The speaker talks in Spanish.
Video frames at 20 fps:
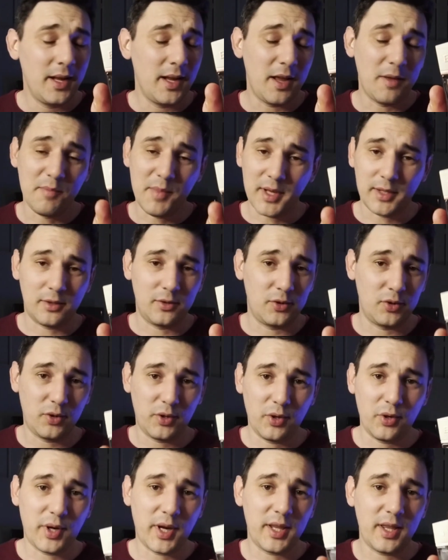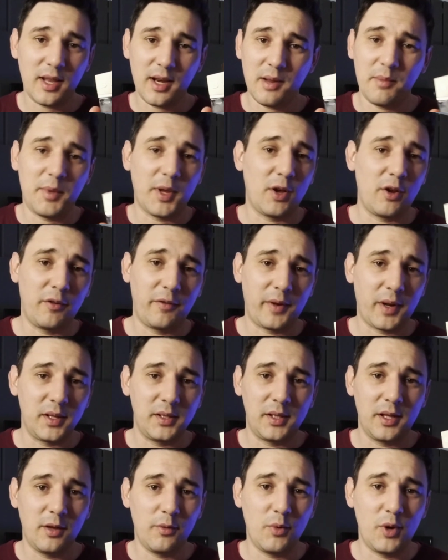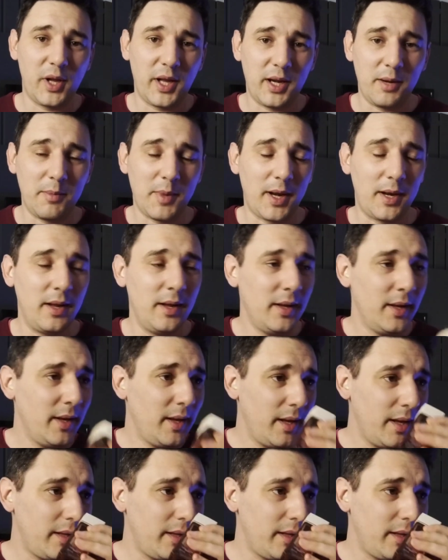Es más, yo creo que esta es la mejor fragancia de Bulgari Man.